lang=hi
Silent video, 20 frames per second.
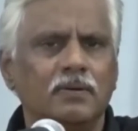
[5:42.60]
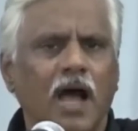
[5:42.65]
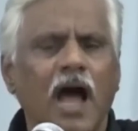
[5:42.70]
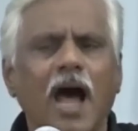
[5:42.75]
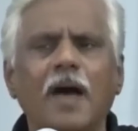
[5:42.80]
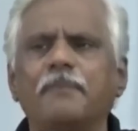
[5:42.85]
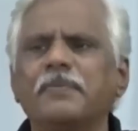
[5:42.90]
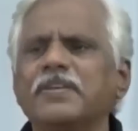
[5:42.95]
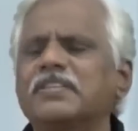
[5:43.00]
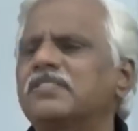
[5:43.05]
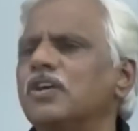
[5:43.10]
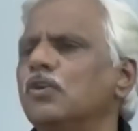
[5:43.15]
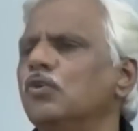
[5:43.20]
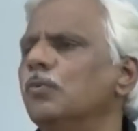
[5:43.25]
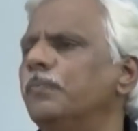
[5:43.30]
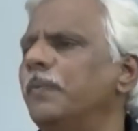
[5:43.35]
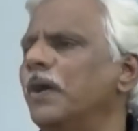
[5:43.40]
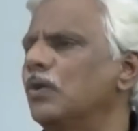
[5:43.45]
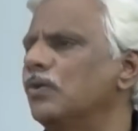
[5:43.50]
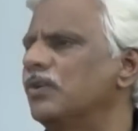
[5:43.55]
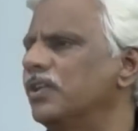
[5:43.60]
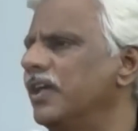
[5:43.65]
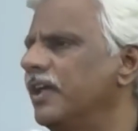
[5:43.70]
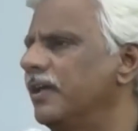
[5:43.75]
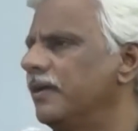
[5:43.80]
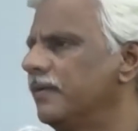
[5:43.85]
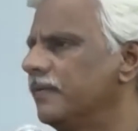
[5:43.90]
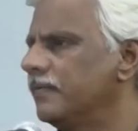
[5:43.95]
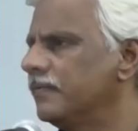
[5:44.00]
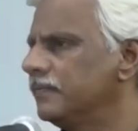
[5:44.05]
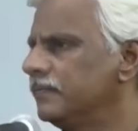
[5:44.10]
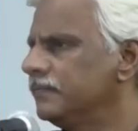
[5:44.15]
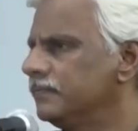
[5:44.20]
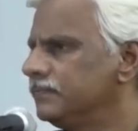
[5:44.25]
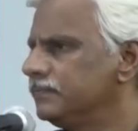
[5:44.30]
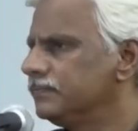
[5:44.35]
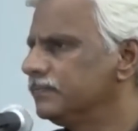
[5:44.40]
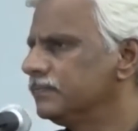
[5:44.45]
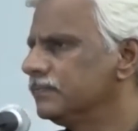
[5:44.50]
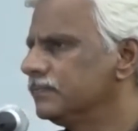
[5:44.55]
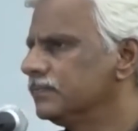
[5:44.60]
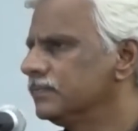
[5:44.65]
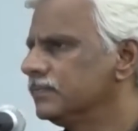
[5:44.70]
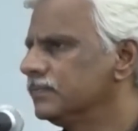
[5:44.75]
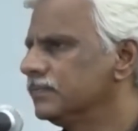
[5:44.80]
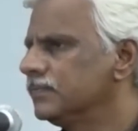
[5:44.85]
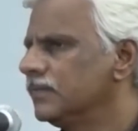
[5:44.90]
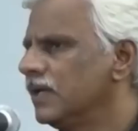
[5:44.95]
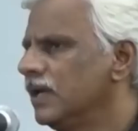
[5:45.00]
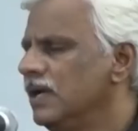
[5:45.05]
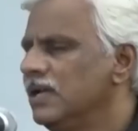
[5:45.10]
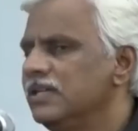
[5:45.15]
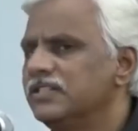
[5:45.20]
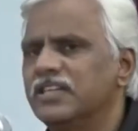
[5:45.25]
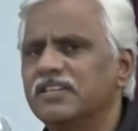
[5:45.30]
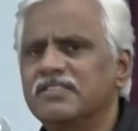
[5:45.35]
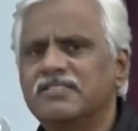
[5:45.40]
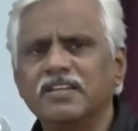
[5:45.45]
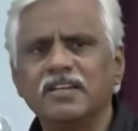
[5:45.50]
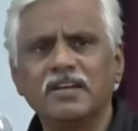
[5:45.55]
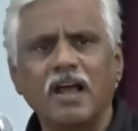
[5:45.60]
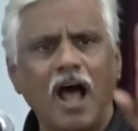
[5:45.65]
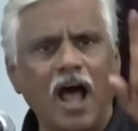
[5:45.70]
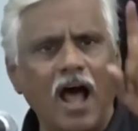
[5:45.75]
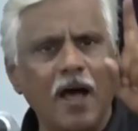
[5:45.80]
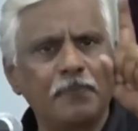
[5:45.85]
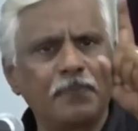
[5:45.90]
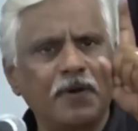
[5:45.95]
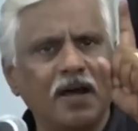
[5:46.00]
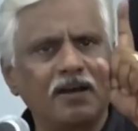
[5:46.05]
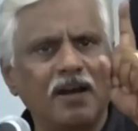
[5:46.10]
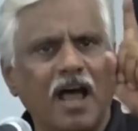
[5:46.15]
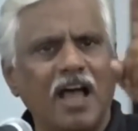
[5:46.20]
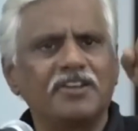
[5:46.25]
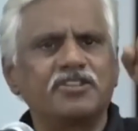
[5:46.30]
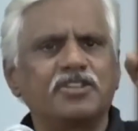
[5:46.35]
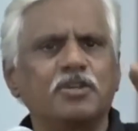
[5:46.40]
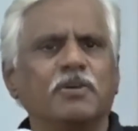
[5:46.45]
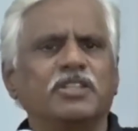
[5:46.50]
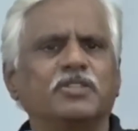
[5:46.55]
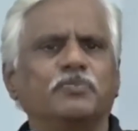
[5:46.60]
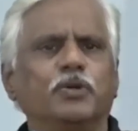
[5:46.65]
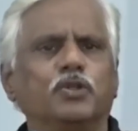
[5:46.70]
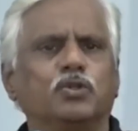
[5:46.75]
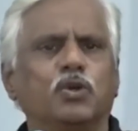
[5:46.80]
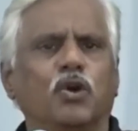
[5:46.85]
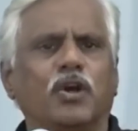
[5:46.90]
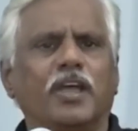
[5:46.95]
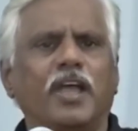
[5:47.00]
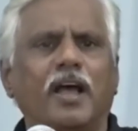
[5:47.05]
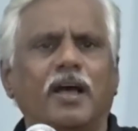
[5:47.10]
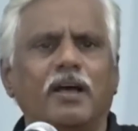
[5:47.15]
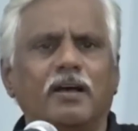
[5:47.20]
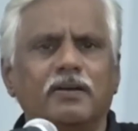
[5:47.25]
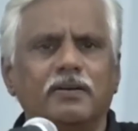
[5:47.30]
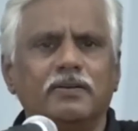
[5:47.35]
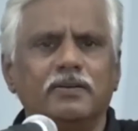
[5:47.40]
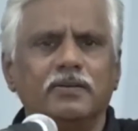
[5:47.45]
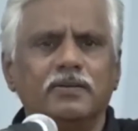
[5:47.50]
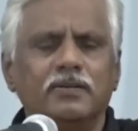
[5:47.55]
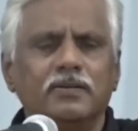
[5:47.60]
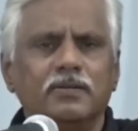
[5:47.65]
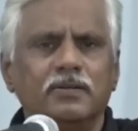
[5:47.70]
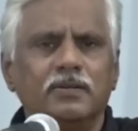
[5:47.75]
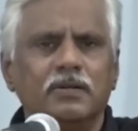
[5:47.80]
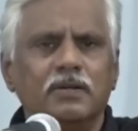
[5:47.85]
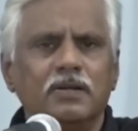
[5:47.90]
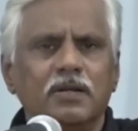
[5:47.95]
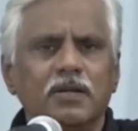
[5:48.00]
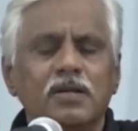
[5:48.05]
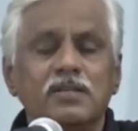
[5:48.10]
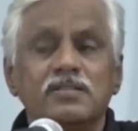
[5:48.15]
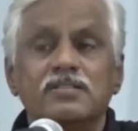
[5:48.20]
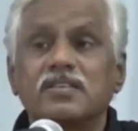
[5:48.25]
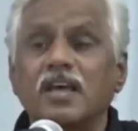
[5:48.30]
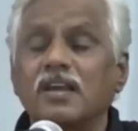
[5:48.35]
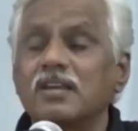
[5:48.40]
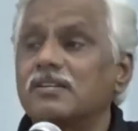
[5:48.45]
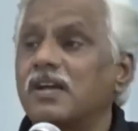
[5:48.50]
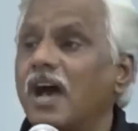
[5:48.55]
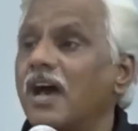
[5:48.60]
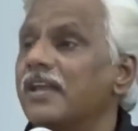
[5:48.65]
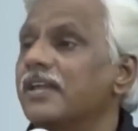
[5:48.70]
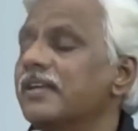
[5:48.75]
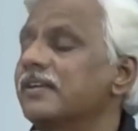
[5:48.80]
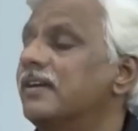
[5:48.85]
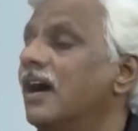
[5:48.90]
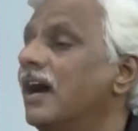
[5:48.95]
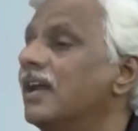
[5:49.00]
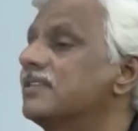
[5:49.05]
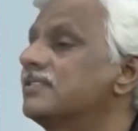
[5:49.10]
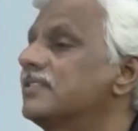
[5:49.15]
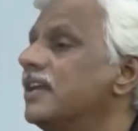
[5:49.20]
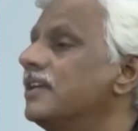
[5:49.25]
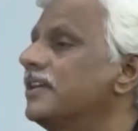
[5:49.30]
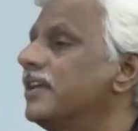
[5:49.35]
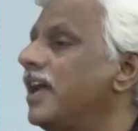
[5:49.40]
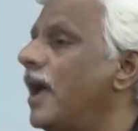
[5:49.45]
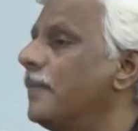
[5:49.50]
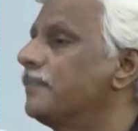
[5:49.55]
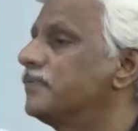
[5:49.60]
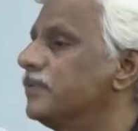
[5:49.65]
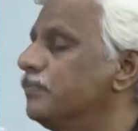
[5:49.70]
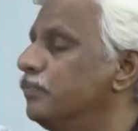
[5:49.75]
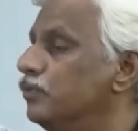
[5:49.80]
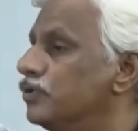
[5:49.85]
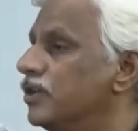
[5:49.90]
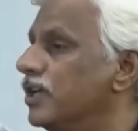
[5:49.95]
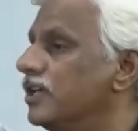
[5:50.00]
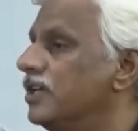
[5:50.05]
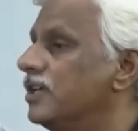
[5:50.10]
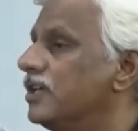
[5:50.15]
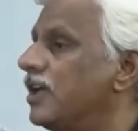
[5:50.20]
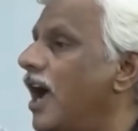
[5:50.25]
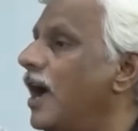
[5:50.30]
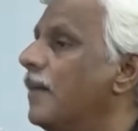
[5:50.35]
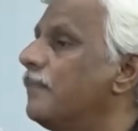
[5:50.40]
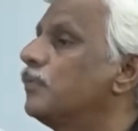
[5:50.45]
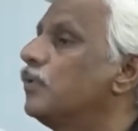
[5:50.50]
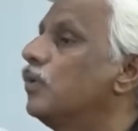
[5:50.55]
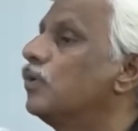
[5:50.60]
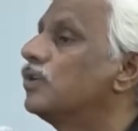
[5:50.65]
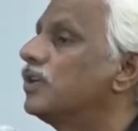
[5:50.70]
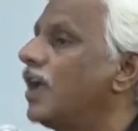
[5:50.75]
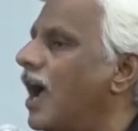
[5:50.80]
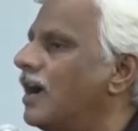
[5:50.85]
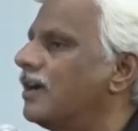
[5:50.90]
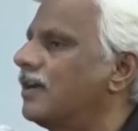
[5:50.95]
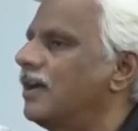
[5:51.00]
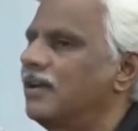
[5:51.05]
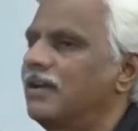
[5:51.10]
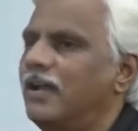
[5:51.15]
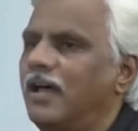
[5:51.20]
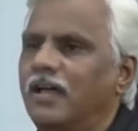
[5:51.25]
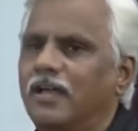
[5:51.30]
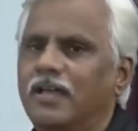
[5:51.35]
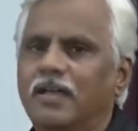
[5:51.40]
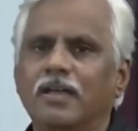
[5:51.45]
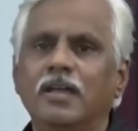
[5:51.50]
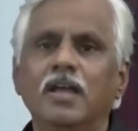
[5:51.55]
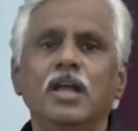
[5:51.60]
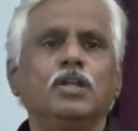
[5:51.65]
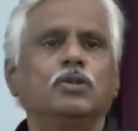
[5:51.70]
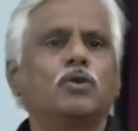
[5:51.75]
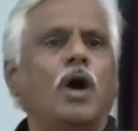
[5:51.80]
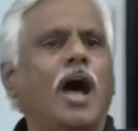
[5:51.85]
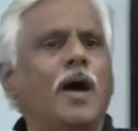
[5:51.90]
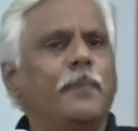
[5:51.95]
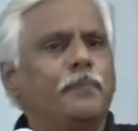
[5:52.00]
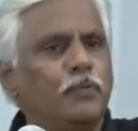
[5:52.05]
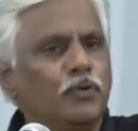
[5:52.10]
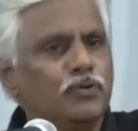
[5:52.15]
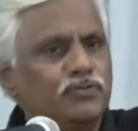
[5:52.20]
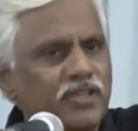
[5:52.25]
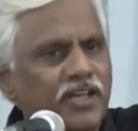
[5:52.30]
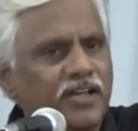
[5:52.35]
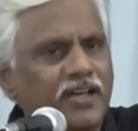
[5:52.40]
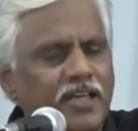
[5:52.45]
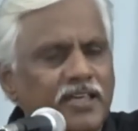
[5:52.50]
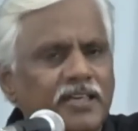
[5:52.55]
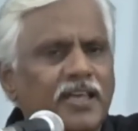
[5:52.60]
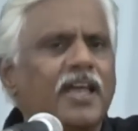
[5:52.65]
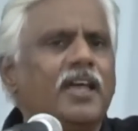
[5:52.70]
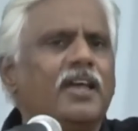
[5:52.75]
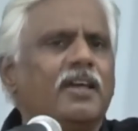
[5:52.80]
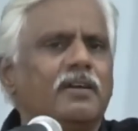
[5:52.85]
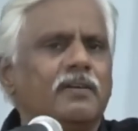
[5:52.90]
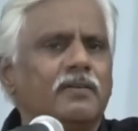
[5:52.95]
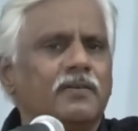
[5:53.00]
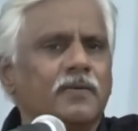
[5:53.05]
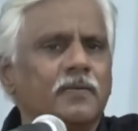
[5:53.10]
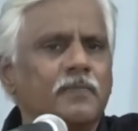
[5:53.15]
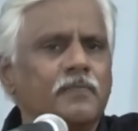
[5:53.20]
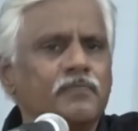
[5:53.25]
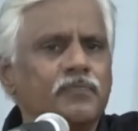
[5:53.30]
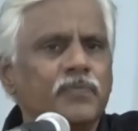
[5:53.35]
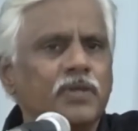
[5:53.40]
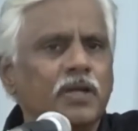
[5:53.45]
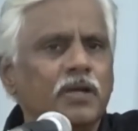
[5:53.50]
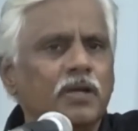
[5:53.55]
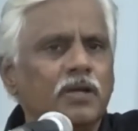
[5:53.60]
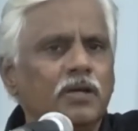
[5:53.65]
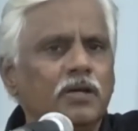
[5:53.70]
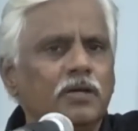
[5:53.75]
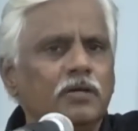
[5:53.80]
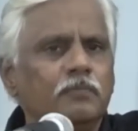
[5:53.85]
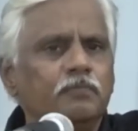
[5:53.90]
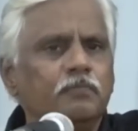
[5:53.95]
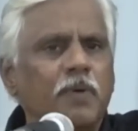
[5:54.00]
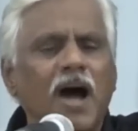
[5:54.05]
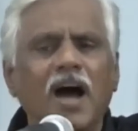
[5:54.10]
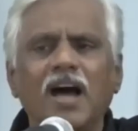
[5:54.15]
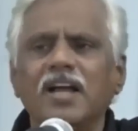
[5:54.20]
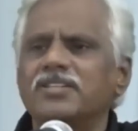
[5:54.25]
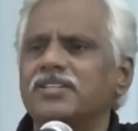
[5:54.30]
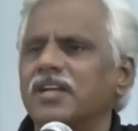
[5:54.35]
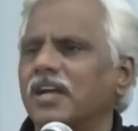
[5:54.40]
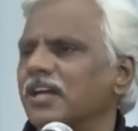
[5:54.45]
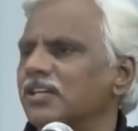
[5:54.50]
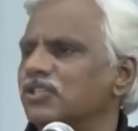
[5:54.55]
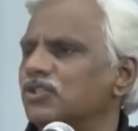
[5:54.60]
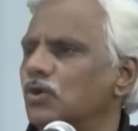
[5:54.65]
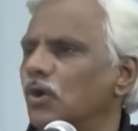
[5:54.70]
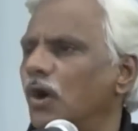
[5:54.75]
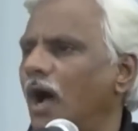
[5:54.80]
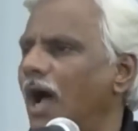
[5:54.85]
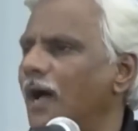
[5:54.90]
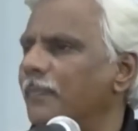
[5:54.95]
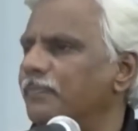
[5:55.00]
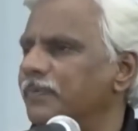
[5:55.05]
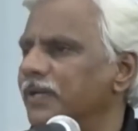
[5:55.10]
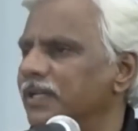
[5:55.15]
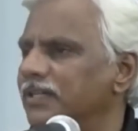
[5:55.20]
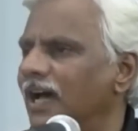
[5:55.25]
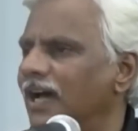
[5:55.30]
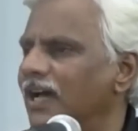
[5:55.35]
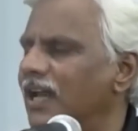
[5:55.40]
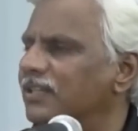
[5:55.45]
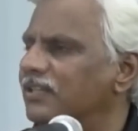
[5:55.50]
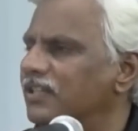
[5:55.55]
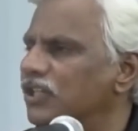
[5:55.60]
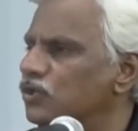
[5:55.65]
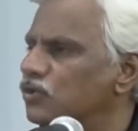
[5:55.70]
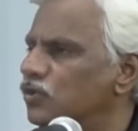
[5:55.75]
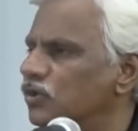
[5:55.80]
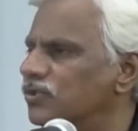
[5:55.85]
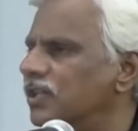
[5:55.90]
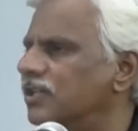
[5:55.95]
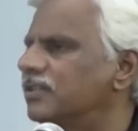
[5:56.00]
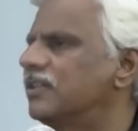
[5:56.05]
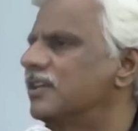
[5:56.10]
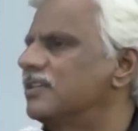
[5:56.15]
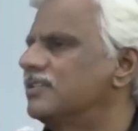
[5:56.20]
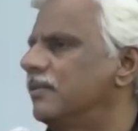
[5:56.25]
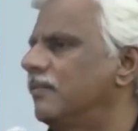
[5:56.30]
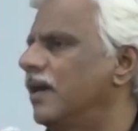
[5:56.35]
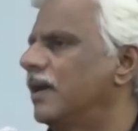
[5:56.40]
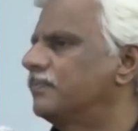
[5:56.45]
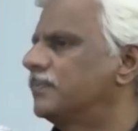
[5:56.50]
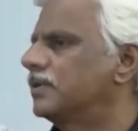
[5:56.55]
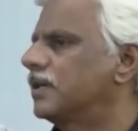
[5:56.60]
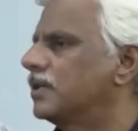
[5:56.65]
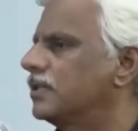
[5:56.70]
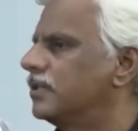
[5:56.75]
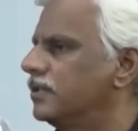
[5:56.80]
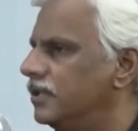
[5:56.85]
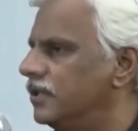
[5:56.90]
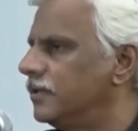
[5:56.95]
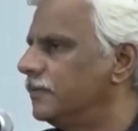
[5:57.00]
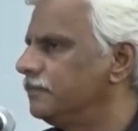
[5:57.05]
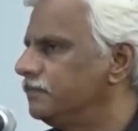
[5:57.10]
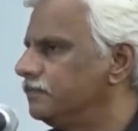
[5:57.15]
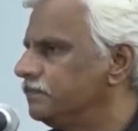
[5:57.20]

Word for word: आप इससे ऊपर उठिए जिस दिन आपका राष्ट्र मजबूत हो गया सरकारें घर चल के आपसे पूछेंगी कि आपको क्या करना है तो आप उनसे कहिए पांच अगस्त को आपने धारा 370 समाप्त कर दी है